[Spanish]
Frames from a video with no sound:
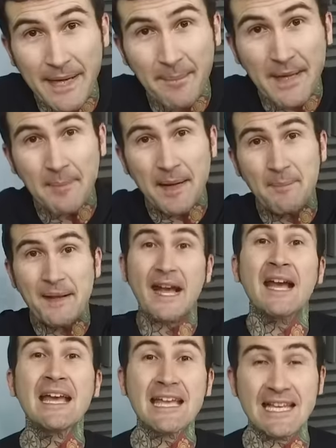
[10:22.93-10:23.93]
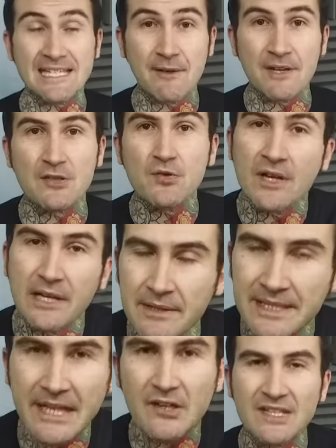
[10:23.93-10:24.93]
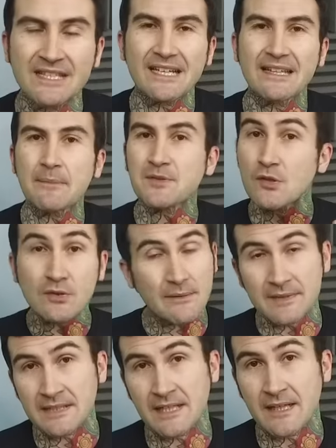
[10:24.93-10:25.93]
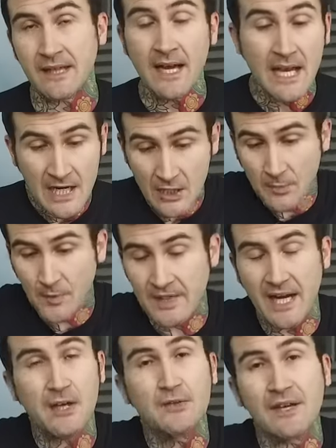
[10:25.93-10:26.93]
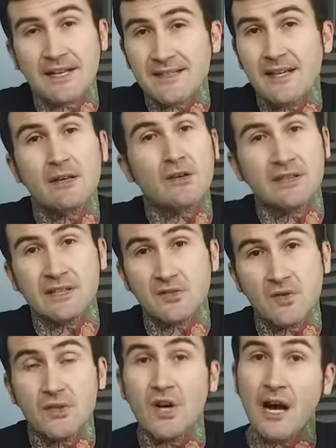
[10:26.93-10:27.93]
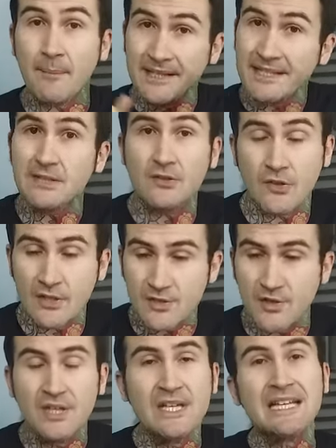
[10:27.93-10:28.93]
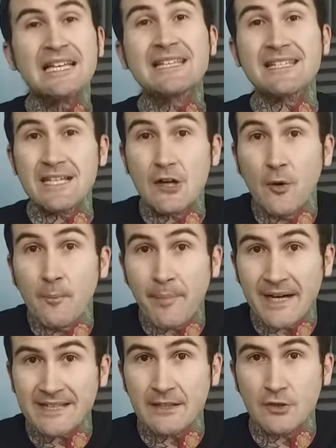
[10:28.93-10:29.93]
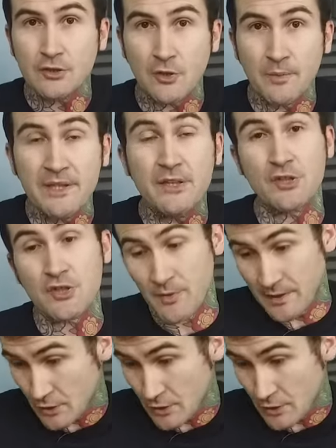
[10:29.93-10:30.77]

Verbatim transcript: Espera, espera, espera, espera. Y ya sabes, suscríbete que no se tarda absolutamente nada nos podrás ayudar a seguir con este sueño. Aparte de todo eso, si compartes nuestros vídeos,